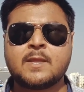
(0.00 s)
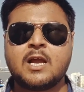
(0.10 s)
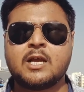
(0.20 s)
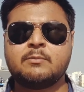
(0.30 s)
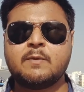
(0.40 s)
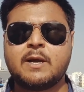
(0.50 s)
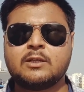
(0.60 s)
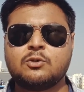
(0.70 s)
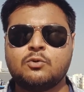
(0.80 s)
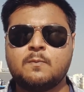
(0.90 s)
अगर मैं
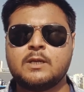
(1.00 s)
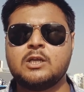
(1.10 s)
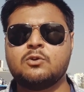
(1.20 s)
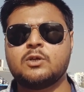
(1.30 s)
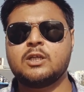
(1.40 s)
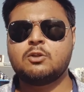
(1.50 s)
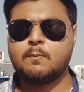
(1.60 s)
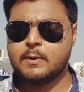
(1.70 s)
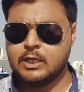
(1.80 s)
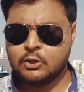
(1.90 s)
बात करूँ बलिनो की तो
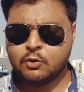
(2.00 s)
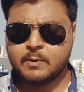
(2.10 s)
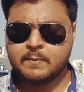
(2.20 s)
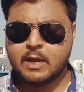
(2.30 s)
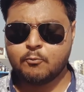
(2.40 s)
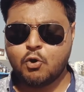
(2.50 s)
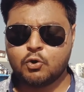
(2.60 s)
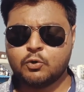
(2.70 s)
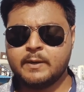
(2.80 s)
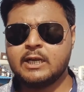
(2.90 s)
बलिनो में भी आपको
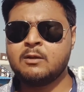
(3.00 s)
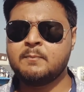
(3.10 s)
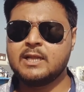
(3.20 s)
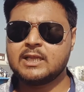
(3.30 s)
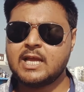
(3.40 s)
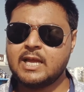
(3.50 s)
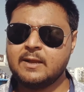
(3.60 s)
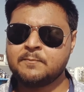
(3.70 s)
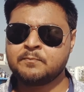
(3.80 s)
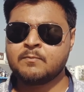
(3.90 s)
ऑटोमेटिक मिलता
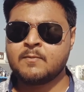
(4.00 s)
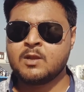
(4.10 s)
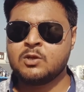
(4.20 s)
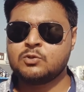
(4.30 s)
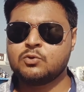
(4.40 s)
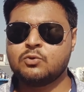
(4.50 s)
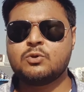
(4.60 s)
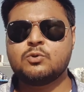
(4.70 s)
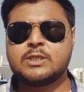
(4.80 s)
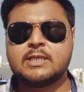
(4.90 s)
है जो
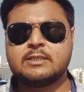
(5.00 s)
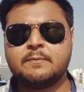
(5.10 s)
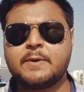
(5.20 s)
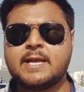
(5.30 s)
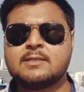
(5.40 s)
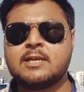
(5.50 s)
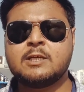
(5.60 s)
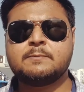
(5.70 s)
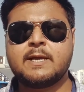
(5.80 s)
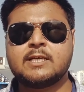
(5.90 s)
कुछ इसी प्राइस
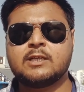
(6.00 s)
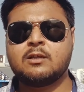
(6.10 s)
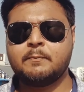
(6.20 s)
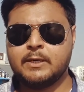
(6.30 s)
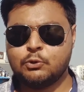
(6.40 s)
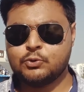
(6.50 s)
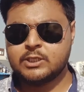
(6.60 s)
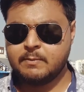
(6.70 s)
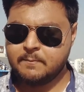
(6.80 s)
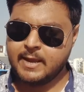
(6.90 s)
रेंज पे आ जाता पर ये
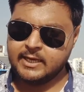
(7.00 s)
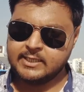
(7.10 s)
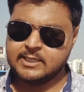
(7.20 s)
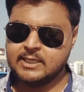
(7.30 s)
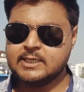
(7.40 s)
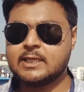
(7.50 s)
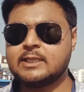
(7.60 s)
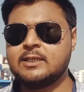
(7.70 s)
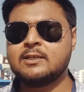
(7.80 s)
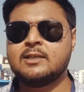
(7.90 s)
उससे भी महंगी चली
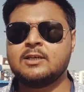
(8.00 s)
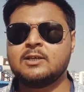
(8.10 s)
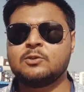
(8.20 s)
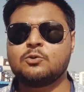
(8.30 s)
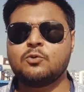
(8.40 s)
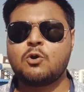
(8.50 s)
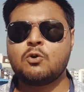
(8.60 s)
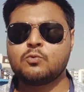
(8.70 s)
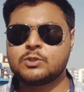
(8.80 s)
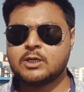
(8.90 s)
जाती तो
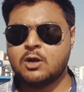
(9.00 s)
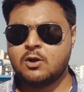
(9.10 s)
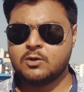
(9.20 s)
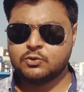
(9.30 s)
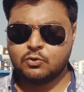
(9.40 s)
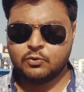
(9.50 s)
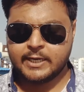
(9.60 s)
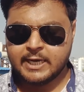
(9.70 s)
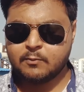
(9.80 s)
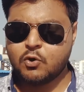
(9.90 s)
और उसका जो
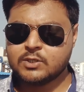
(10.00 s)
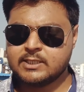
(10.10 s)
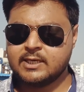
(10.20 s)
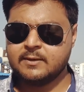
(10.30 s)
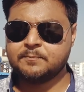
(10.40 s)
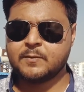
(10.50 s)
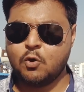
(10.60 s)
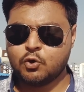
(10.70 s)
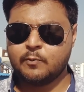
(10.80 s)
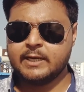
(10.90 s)
गेयर बॉक्स है
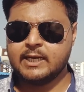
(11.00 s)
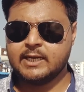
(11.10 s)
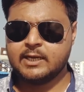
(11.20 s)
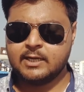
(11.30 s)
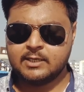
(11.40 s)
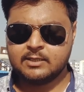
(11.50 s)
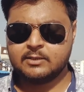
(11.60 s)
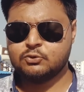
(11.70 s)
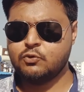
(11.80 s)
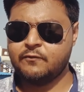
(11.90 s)
ऑटोमेटिक का ये
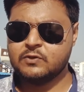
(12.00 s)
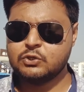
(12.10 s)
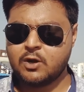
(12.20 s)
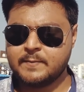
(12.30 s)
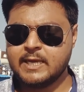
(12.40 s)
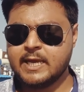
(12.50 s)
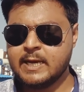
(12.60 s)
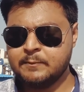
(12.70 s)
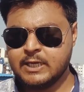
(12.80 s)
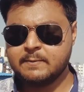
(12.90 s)
स्विफ्ट जो अभी
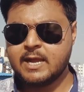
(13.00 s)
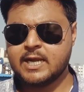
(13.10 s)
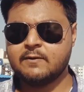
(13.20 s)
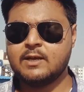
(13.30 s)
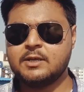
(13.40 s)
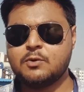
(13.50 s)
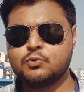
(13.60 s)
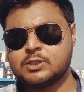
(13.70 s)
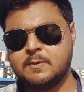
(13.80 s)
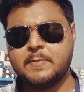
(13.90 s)
ए में आने वाली है
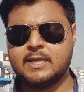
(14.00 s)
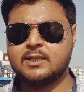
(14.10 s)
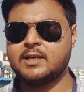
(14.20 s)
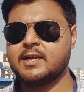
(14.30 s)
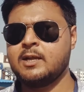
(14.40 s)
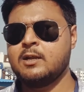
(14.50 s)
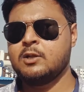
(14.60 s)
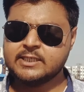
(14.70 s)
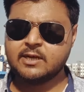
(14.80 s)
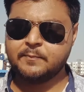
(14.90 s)
उससे बेहतर है
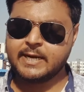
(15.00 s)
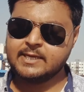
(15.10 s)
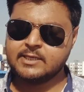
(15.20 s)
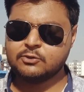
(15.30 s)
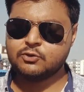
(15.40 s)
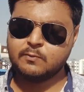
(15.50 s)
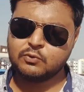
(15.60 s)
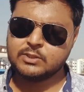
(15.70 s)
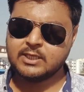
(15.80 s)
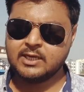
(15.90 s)
इसका प्राइस एक्चुअल में
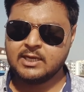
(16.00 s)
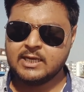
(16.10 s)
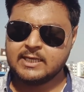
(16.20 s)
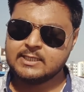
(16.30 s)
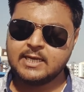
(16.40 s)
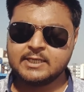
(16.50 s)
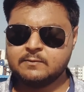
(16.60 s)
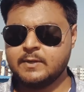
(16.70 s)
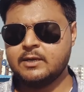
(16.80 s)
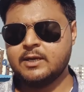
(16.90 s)
उससे इसलिए
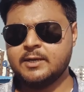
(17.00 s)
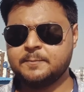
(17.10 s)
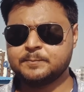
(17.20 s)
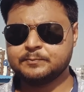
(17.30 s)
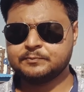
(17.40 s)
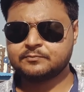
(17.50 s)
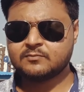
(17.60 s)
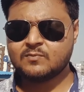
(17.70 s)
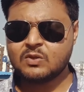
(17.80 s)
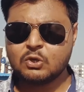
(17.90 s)
इसमें
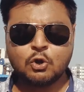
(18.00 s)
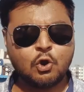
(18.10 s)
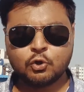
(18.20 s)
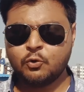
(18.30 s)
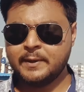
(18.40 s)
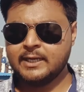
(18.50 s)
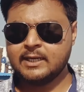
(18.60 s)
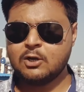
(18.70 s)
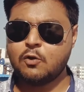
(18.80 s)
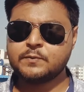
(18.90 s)

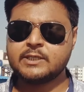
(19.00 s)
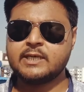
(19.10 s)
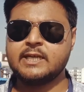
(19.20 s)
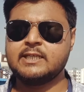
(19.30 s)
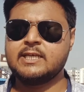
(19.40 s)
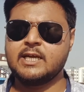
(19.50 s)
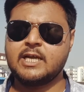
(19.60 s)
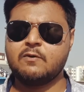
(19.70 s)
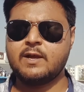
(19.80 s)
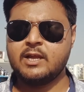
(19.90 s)
ऑटोमेटिक का ऑप्शन नहीं दिया
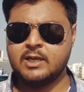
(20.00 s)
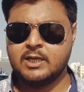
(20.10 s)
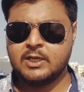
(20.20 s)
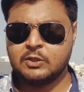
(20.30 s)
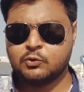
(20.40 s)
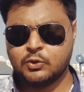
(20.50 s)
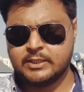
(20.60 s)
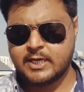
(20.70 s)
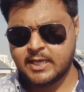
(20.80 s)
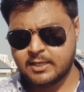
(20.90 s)
गया हुआ है तो
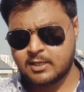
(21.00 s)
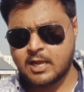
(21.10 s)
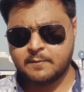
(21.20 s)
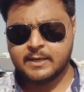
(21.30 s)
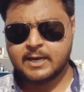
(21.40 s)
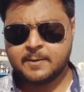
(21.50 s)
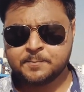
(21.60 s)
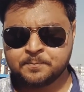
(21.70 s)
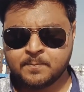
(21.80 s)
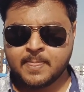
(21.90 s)
ये था मेरा
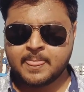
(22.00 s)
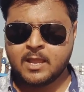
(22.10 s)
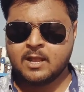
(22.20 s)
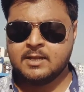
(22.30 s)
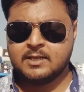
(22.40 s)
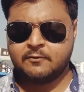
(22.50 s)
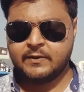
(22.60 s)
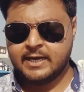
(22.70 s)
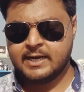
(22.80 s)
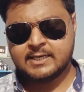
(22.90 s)

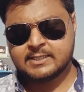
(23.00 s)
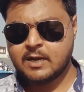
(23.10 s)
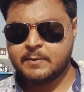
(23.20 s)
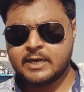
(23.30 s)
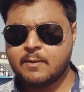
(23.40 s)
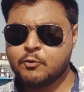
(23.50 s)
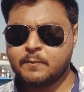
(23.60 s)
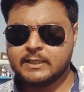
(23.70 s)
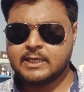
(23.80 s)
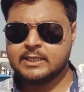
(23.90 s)
वेरिएंट्स का मैंने आपको
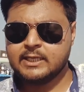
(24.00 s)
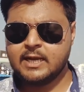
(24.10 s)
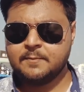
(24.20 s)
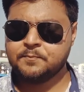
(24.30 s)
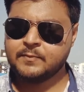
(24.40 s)
बता दिया